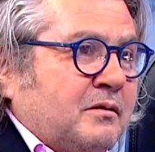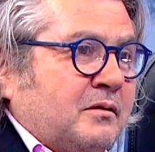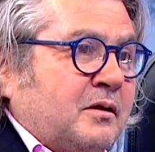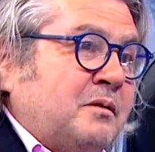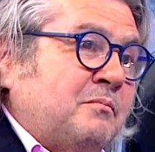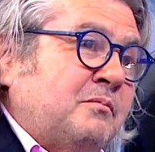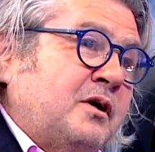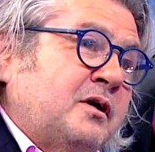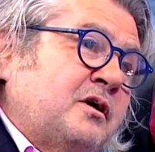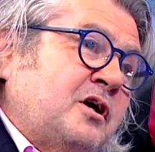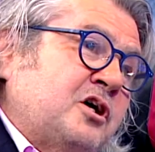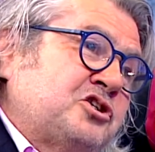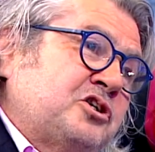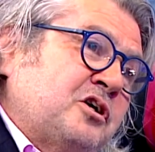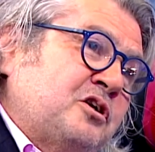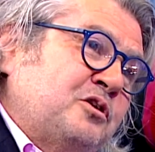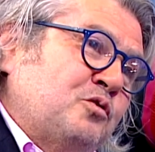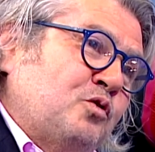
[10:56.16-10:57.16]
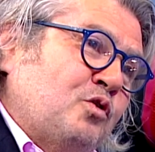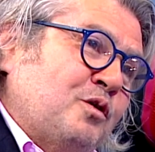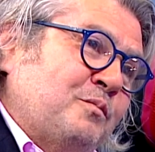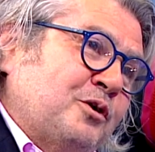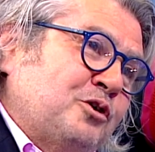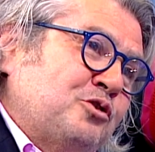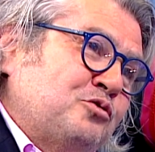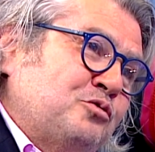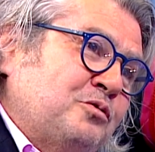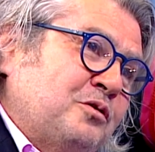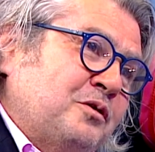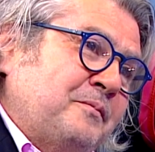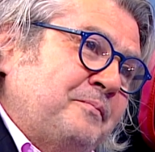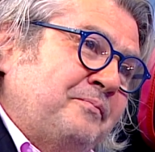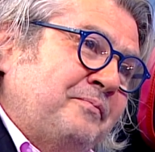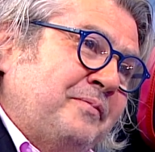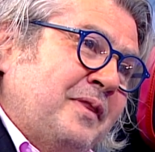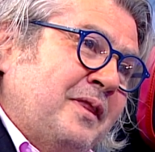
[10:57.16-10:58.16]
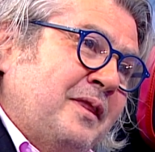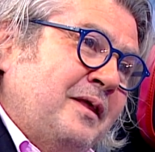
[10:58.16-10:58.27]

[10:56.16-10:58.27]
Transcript: Dedim ben da görmek istiyorum.